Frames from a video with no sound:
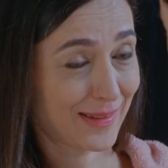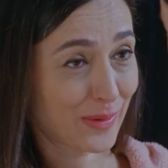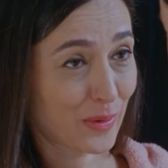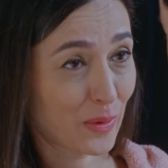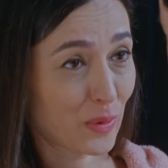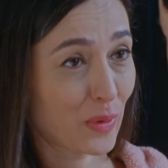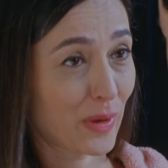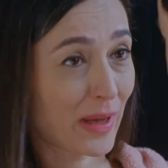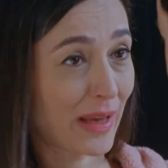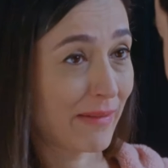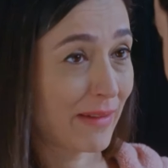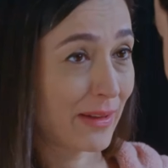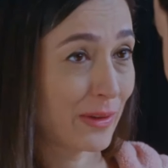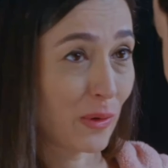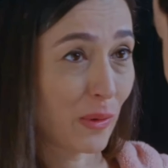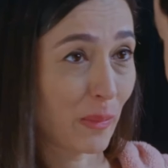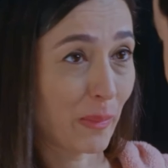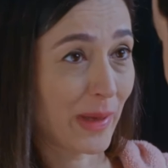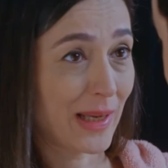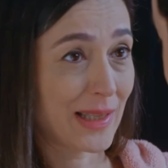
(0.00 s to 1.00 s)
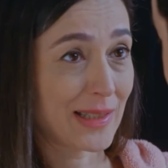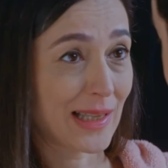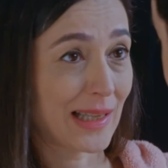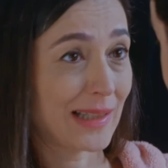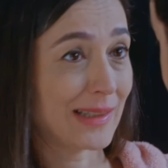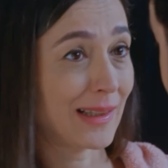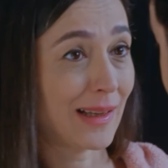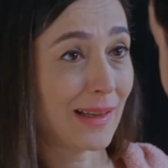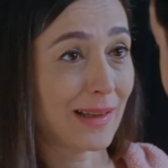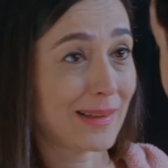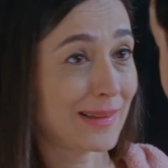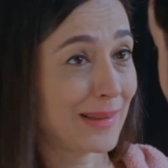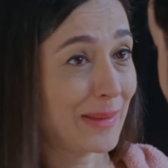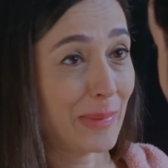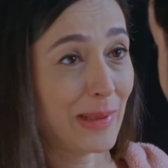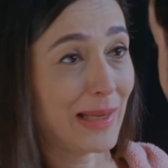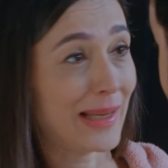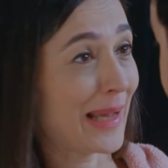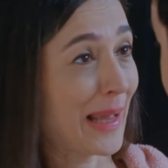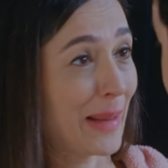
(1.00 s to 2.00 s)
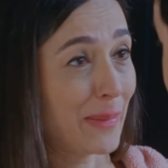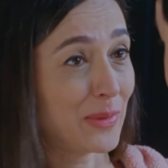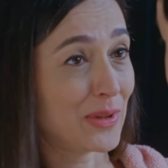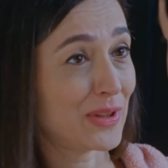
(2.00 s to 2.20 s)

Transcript: ki o eve dönmek senin aklına bile